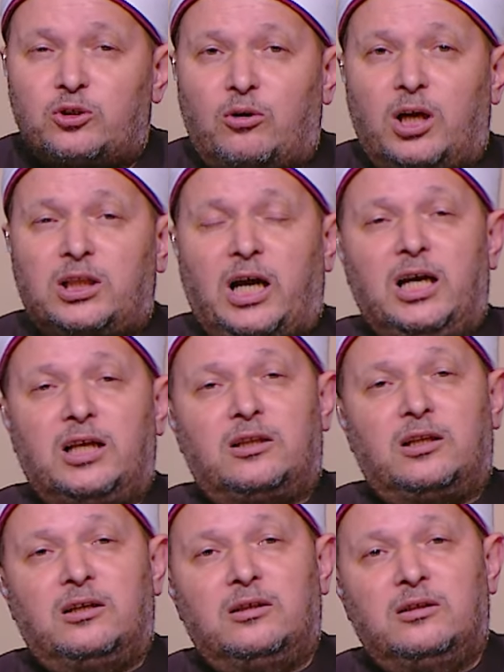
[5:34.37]
مشروعات
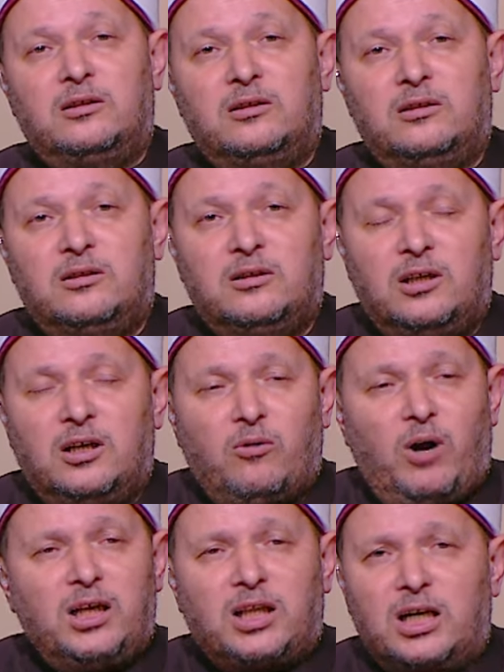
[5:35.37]
حياتنا
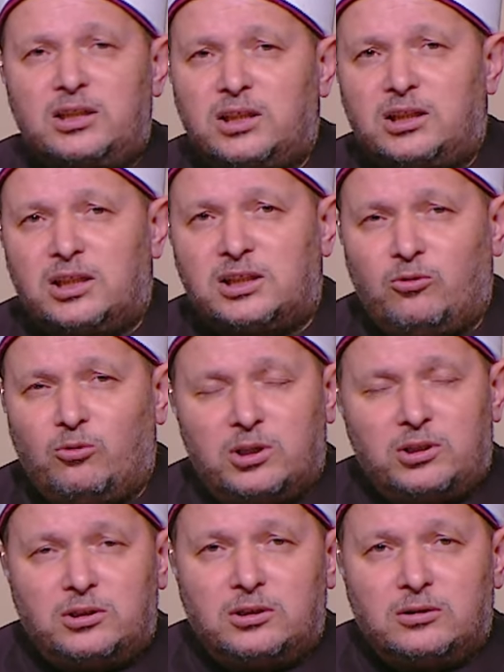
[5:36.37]
واحد عايز
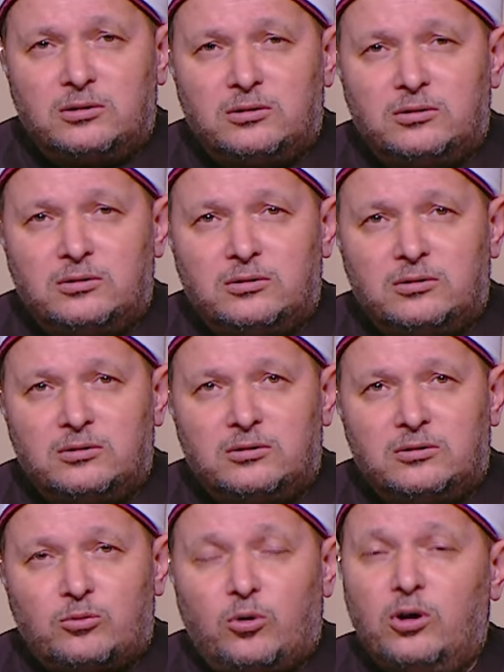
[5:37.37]
يتزوج
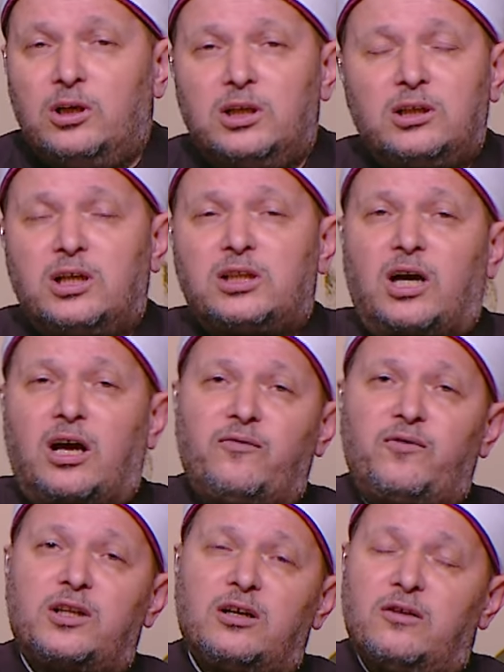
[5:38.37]
كل الناس
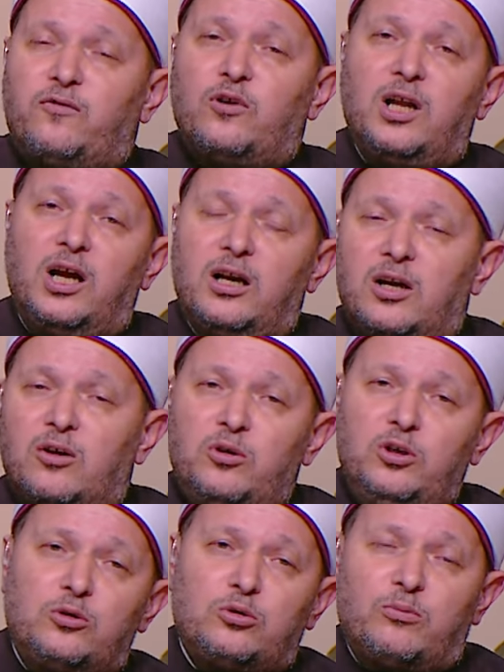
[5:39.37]
عرفت ان فلان
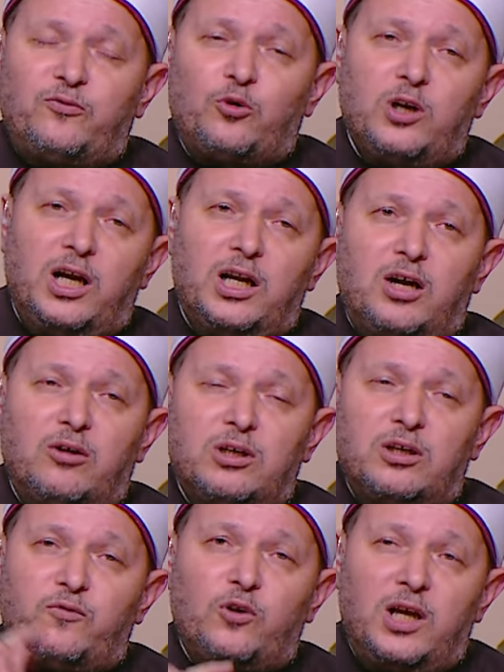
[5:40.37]
هيروح يخطب فلانه
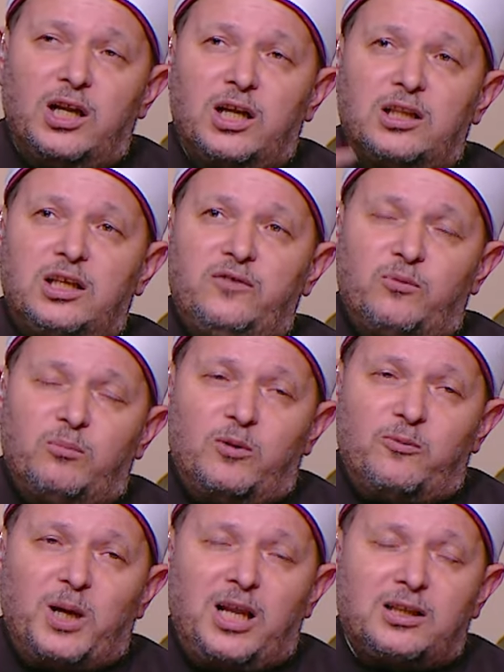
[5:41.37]
وان فلانه دي في
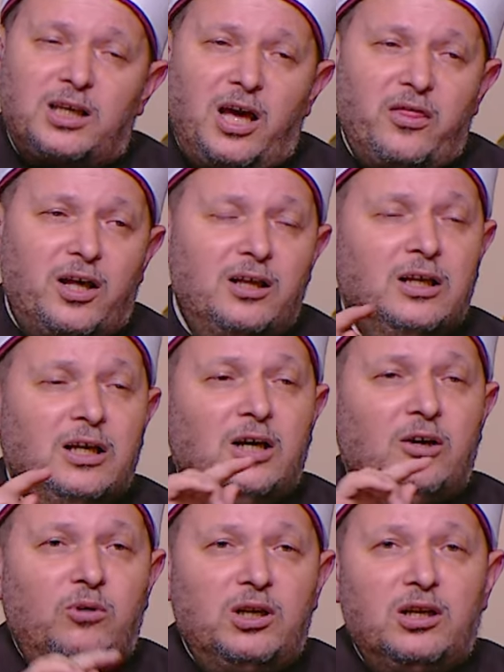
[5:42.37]
بلد كذا
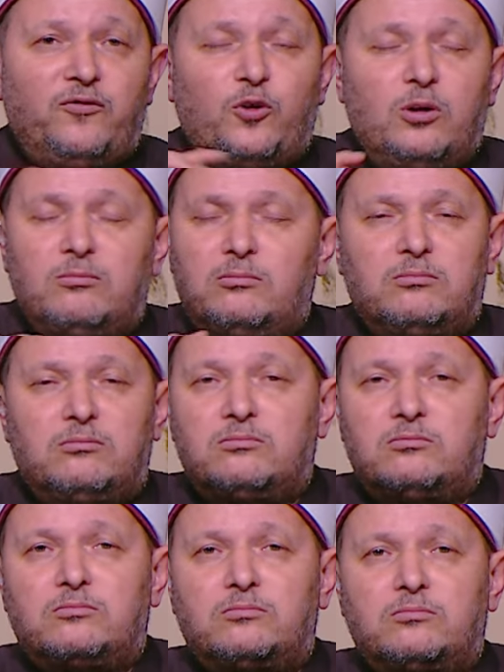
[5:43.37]
وان فل...
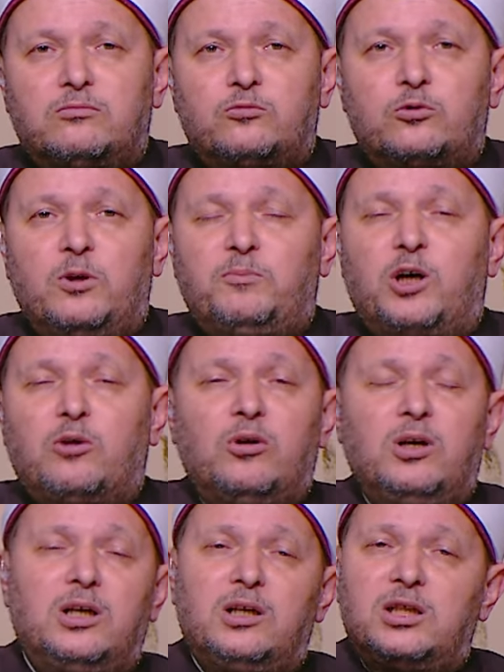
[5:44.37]
ويبدا
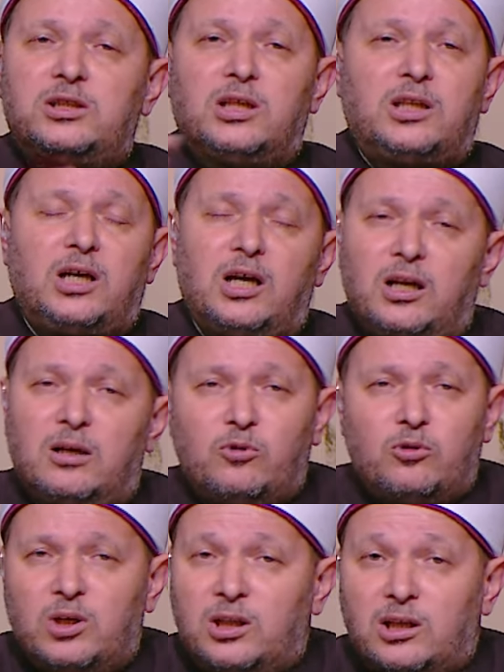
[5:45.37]
كل الناس
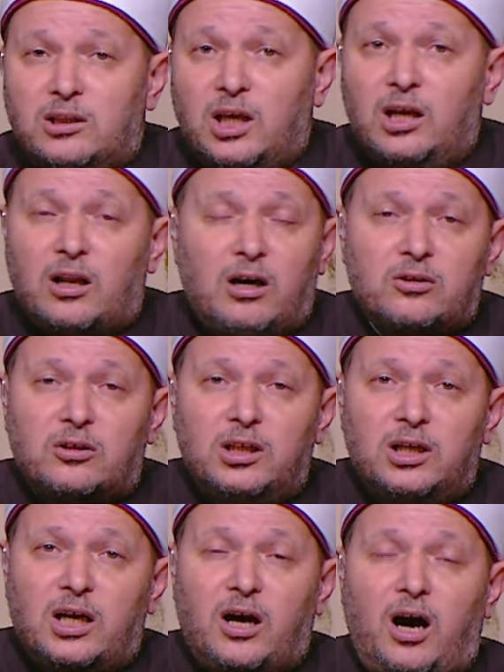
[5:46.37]
يتكلمون وتنتهي
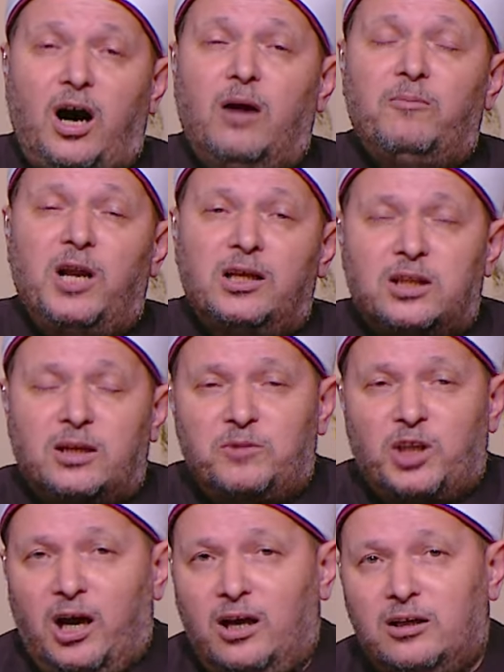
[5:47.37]
القضيه قبل ان
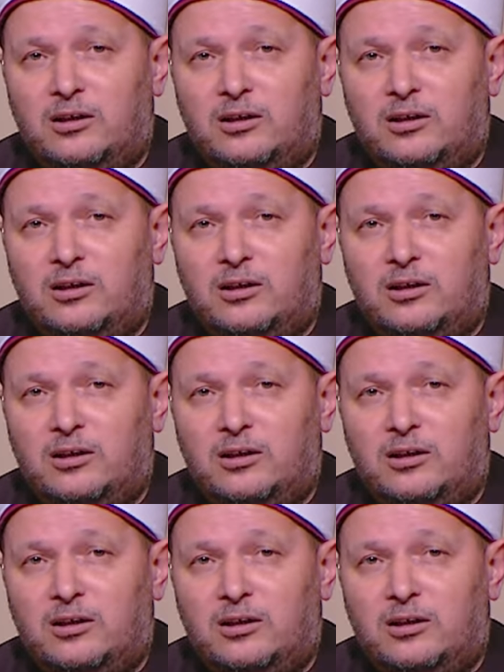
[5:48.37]
تبدا